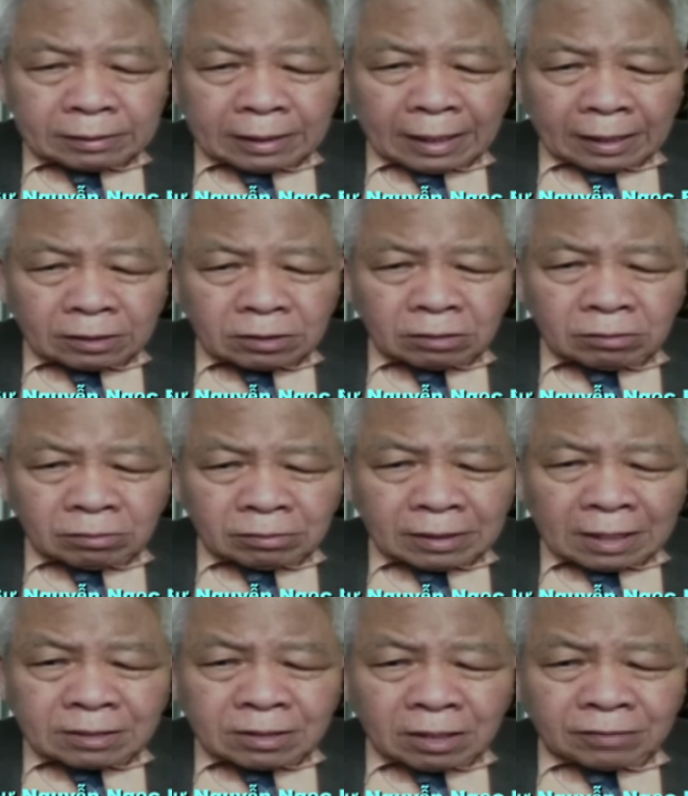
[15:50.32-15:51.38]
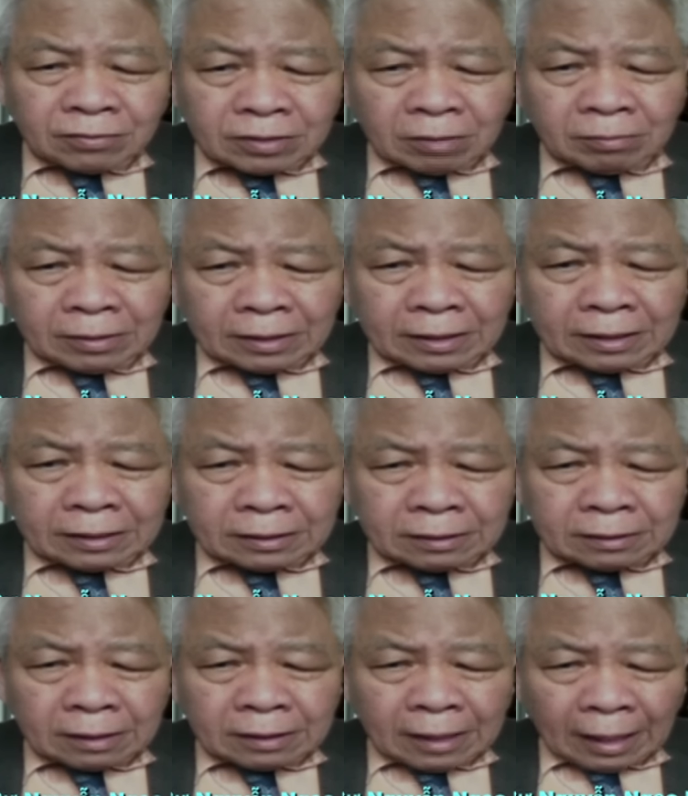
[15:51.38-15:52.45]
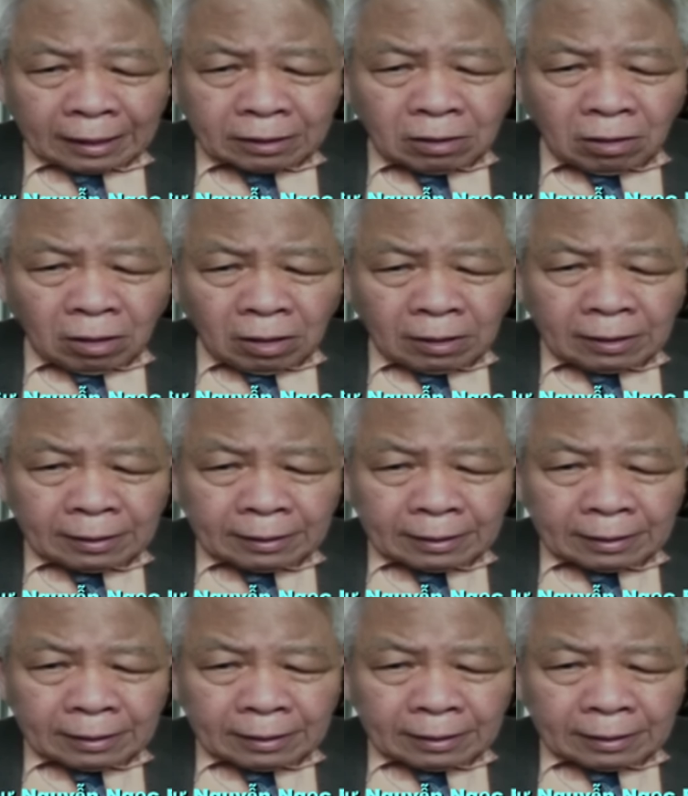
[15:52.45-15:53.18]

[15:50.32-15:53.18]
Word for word: để cho chúng ta rơi vào trong cái tình tình cảnh đó